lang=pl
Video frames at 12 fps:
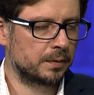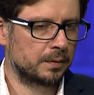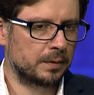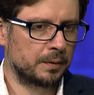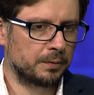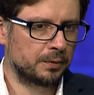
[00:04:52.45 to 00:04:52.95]

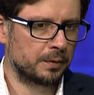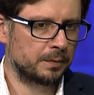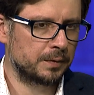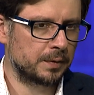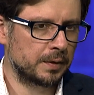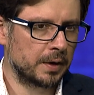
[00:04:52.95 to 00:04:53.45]
najwyżej
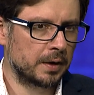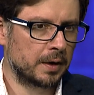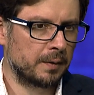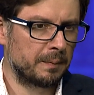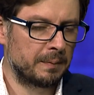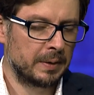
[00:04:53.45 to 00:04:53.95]

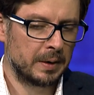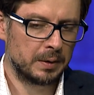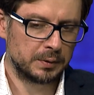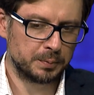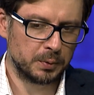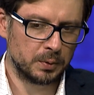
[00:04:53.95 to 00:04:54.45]
wycenianą
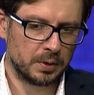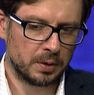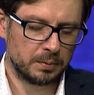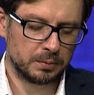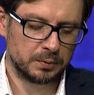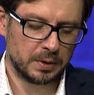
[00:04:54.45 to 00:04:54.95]
spółką,